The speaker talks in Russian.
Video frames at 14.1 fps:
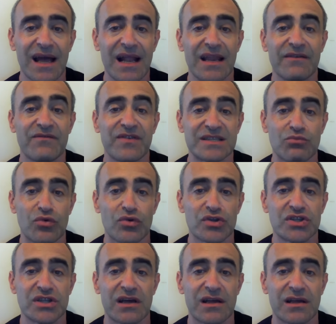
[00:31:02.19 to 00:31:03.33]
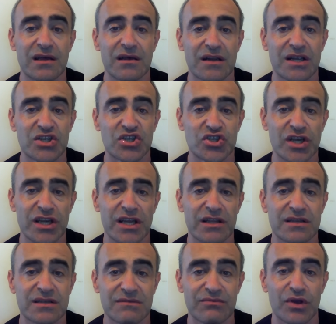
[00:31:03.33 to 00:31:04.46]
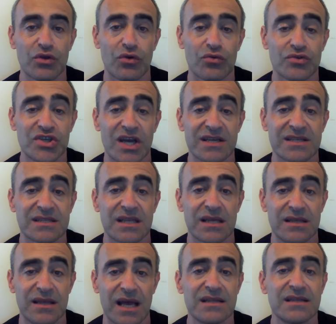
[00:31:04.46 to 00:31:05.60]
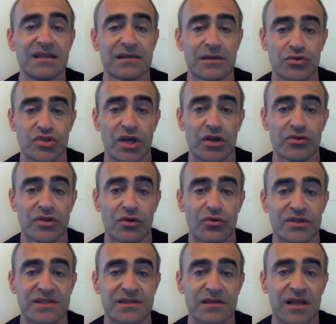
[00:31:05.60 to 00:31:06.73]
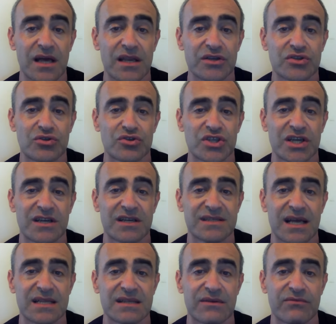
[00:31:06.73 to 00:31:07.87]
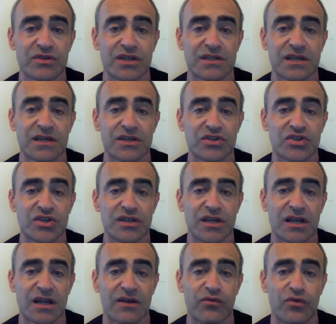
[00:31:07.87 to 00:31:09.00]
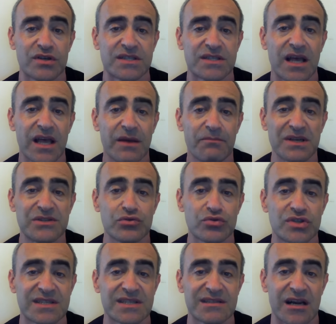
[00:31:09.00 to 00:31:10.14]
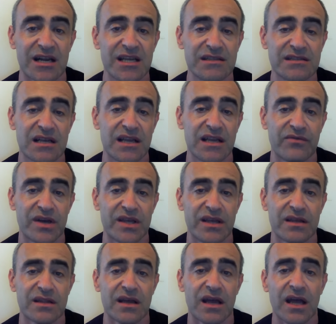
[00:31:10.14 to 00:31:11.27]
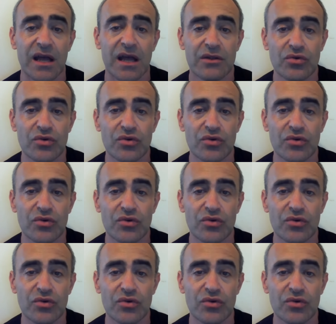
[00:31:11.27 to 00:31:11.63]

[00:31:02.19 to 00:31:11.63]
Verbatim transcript: и далее, возможно, э, расширить свое участие. Я не исключаю такой сценарий. Что же касается вот этих инженерных войск, по сути, строителей военных,